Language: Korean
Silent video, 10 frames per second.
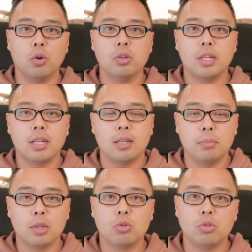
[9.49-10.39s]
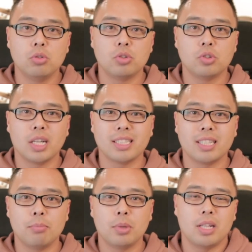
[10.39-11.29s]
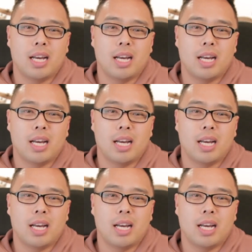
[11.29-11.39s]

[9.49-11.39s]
오늘의 미쿡 뉴스 같이 한번